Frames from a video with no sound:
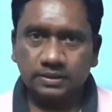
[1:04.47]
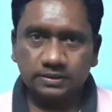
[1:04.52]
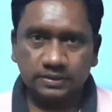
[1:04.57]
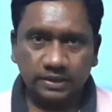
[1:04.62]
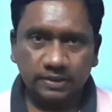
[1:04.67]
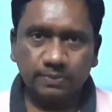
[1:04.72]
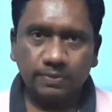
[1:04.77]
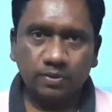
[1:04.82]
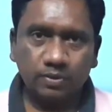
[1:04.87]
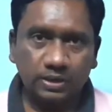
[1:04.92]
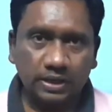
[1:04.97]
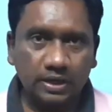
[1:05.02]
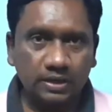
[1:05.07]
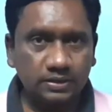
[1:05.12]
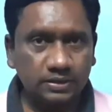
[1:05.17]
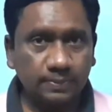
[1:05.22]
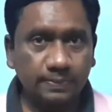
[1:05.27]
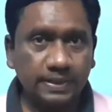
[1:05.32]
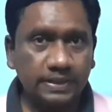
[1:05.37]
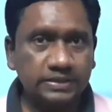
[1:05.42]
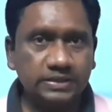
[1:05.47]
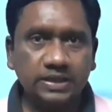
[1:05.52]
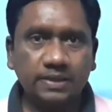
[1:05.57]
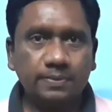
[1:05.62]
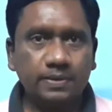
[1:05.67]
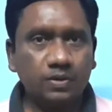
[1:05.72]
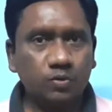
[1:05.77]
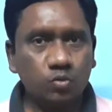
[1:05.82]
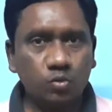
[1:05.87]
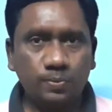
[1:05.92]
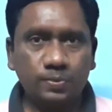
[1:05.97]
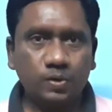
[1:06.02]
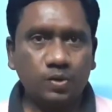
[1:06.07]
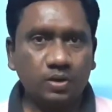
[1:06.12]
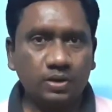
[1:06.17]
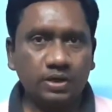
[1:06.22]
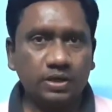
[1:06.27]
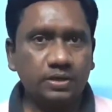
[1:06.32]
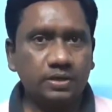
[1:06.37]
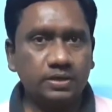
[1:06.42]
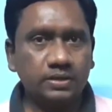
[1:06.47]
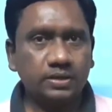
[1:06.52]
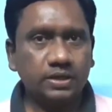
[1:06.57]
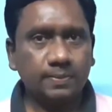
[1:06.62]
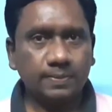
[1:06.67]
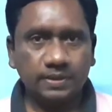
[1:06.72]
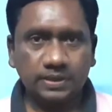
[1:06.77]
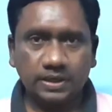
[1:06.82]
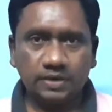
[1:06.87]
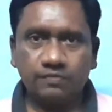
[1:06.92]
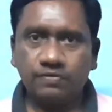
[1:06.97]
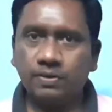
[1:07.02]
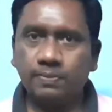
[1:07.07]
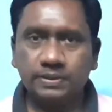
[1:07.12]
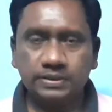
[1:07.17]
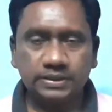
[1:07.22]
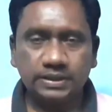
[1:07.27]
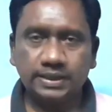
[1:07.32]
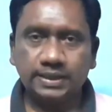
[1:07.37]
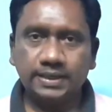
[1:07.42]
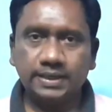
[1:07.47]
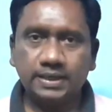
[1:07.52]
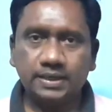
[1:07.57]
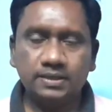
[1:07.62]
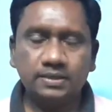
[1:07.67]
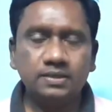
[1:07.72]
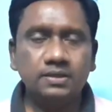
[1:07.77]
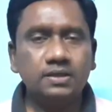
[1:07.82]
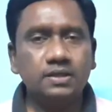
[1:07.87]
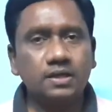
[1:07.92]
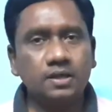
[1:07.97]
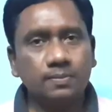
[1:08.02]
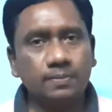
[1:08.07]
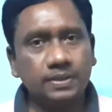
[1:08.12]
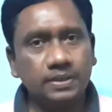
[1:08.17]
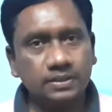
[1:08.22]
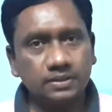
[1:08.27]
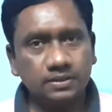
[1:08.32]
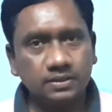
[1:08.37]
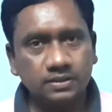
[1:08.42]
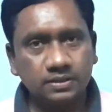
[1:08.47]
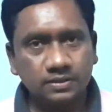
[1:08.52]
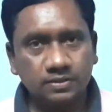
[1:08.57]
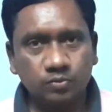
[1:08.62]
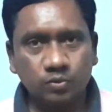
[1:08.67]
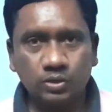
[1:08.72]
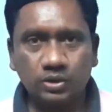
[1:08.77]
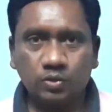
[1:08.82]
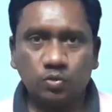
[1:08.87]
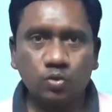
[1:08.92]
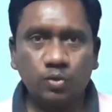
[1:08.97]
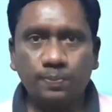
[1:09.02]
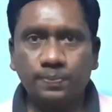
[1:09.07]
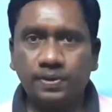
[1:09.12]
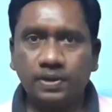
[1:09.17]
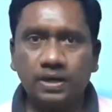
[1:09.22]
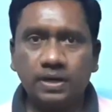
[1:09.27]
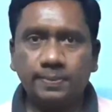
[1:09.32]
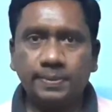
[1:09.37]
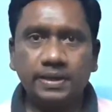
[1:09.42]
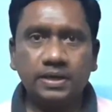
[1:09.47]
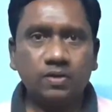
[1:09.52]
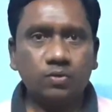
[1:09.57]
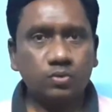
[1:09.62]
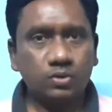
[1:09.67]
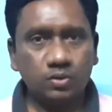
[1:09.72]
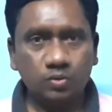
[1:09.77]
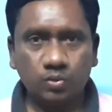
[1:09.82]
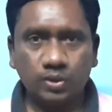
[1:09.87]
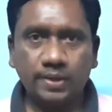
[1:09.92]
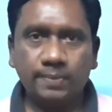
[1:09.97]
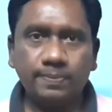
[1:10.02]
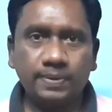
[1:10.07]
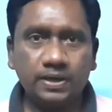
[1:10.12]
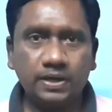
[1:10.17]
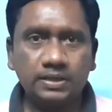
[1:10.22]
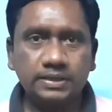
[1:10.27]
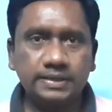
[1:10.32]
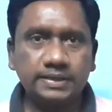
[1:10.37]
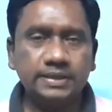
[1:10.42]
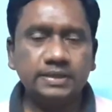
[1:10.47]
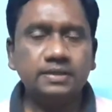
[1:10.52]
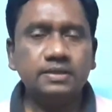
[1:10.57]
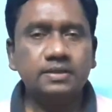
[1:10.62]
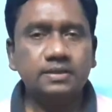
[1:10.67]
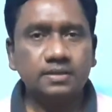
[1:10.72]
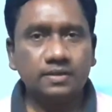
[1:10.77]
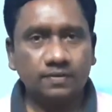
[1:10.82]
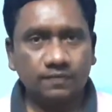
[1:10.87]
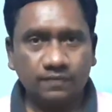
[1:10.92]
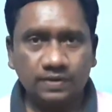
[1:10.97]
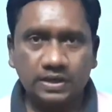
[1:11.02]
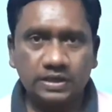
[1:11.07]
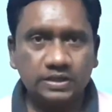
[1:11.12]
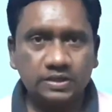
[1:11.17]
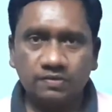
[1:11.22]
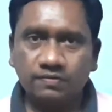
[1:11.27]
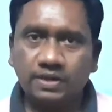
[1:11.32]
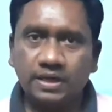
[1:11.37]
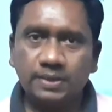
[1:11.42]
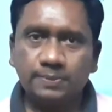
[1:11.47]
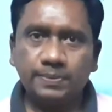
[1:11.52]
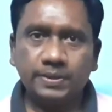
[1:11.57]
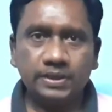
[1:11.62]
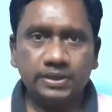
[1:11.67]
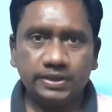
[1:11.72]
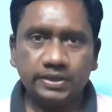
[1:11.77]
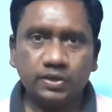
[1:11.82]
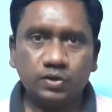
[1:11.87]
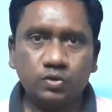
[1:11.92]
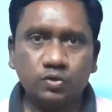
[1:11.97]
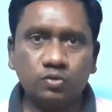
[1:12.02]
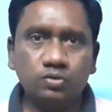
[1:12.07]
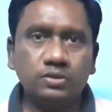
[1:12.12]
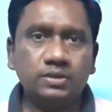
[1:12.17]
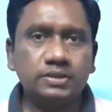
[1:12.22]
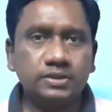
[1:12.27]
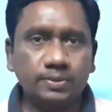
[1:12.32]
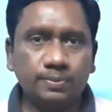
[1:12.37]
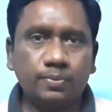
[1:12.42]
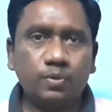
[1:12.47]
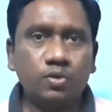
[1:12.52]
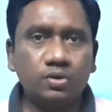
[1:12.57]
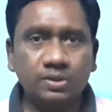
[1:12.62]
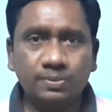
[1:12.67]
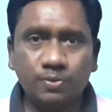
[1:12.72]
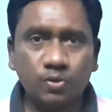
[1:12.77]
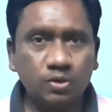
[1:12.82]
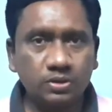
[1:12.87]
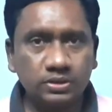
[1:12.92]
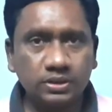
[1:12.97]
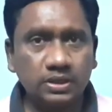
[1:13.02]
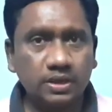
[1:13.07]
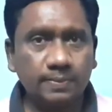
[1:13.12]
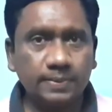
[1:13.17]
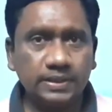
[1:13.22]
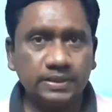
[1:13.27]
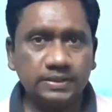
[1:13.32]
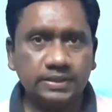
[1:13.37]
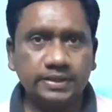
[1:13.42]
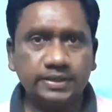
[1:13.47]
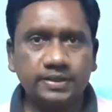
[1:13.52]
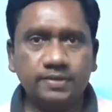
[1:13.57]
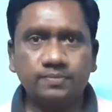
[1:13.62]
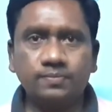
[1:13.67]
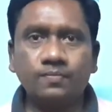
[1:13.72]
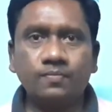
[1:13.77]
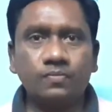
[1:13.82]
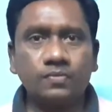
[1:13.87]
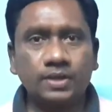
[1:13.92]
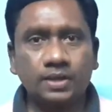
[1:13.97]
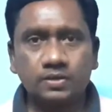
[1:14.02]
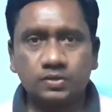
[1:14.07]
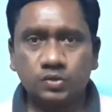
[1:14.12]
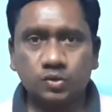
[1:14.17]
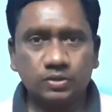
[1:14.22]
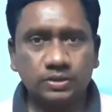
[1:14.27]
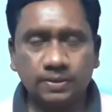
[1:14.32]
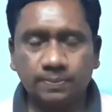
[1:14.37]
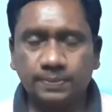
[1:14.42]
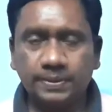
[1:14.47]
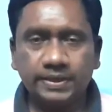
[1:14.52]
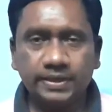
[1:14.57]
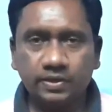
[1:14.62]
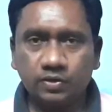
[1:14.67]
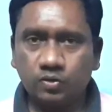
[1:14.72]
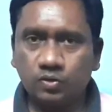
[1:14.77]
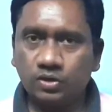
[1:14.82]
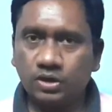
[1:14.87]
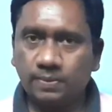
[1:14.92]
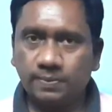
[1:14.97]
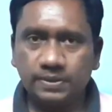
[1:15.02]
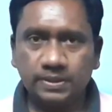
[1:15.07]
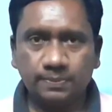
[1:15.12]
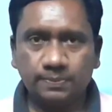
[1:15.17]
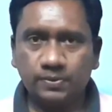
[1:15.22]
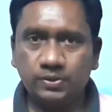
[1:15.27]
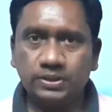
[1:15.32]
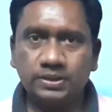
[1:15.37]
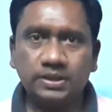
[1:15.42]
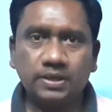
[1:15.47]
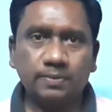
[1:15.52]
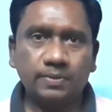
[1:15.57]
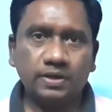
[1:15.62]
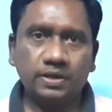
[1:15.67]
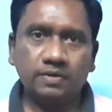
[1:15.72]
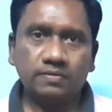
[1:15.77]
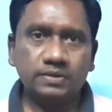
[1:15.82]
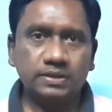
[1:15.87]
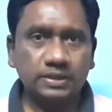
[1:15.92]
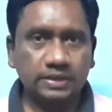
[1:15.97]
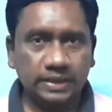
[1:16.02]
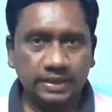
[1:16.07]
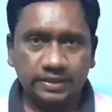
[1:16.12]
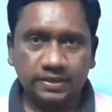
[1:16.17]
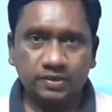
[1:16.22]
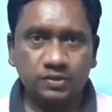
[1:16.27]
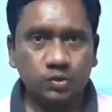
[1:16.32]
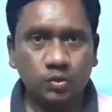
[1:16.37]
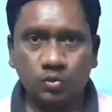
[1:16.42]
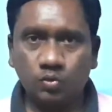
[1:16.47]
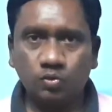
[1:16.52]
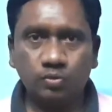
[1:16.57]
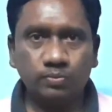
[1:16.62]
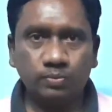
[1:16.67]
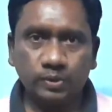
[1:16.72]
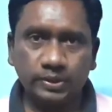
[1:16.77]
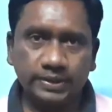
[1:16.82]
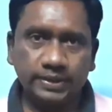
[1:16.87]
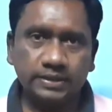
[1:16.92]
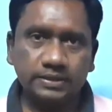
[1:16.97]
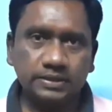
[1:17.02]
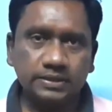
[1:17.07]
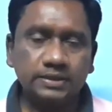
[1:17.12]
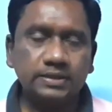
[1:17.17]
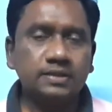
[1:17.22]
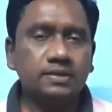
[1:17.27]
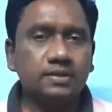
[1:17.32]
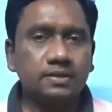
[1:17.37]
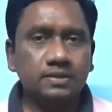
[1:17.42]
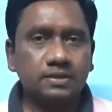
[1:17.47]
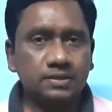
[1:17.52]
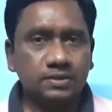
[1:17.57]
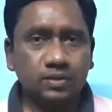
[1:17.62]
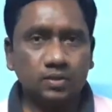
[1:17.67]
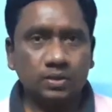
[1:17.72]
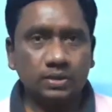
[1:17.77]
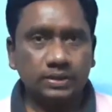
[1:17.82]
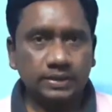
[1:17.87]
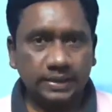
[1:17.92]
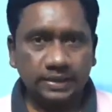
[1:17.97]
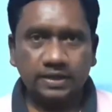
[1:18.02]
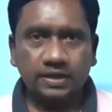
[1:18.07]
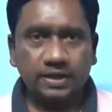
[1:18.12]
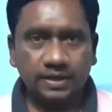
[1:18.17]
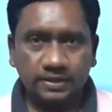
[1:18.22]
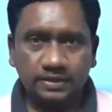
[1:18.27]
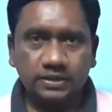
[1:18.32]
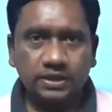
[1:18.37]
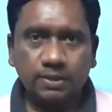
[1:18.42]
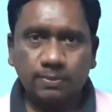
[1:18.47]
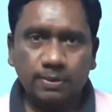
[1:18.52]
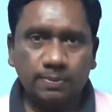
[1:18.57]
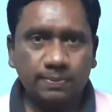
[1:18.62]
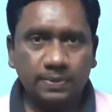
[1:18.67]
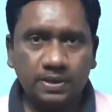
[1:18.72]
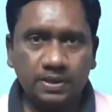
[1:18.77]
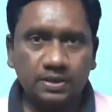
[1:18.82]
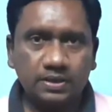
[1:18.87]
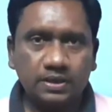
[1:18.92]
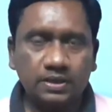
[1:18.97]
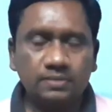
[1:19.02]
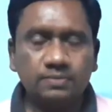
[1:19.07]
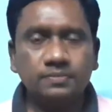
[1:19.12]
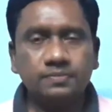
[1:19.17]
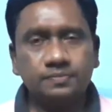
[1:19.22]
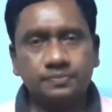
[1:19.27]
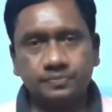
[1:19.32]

திரும்ப அடுத்த பேட்ச் நம்மளை கூப்பிடுவாங்களான்றது நமக்கு கன்ஃபார்மாக தெரியல பட் உங்களை கூப்பிடல அப்படின்னா ஒன்றும் ஒரி பண்ணாதீங்க வரது வாய்ப்புகள் இருக்கும் இது போக போக தான் நமக்கு தெரியும் ஸோ எப்படி இருக்கும்னு நமக்கு இப்போதைக்கு நம்மளால் வந்து கரெக்டாக சொல்லவும் முடியாது ஸோ அது என்ன நடக்குதுன்னு நம்ம பார்க்கலாம்